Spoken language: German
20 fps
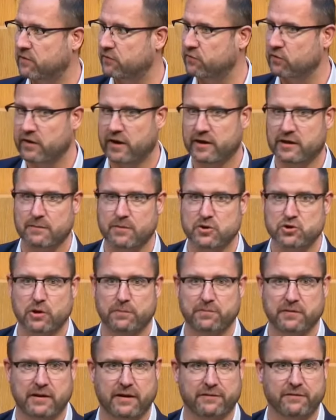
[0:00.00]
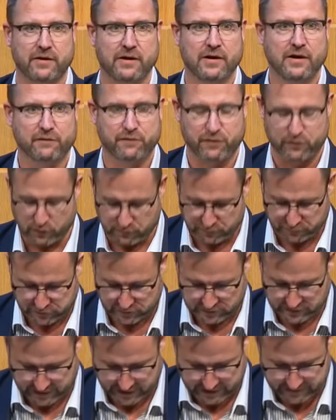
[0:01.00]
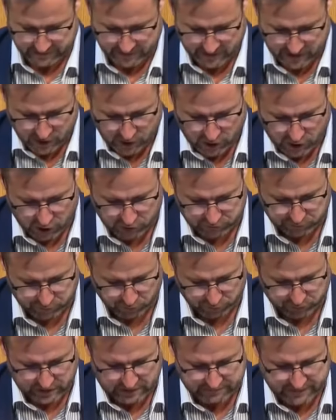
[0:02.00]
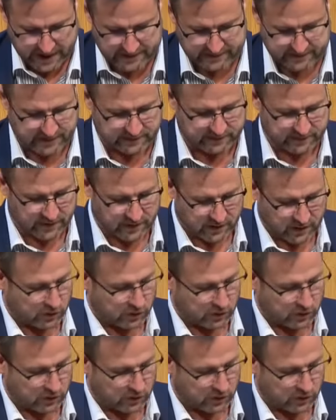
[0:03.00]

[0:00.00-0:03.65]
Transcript: Also da hätte man schon ein bisschen einen vernünftigeren Output erwartet.